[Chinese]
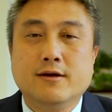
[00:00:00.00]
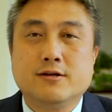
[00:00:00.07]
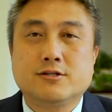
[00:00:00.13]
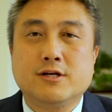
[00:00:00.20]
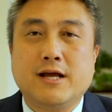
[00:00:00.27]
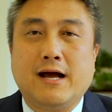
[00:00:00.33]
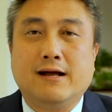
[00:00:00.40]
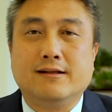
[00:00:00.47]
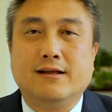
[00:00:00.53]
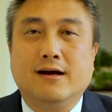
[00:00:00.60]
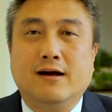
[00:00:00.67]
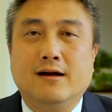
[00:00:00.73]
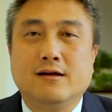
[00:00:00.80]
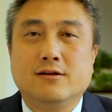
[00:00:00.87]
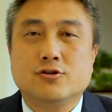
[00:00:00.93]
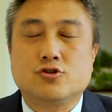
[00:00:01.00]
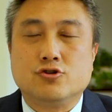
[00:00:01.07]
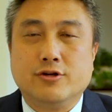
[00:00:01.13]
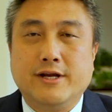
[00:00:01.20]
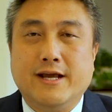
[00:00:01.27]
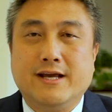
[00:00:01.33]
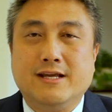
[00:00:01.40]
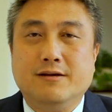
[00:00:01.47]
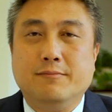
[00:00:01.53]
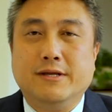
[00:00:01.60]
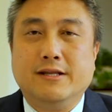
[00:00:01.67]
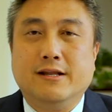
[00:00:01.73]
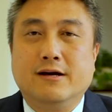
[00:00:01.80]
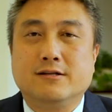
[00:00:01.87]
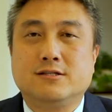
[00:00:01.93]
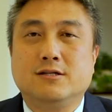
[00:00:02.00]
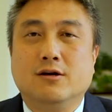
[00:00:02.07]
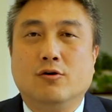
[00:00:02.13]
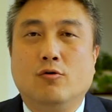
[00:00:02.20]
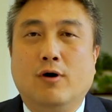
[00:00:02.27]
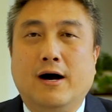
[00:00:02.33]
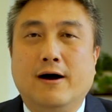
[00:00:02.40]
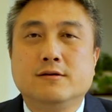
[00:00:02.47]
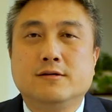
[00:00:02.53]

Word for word: 这样的职业移民的情况。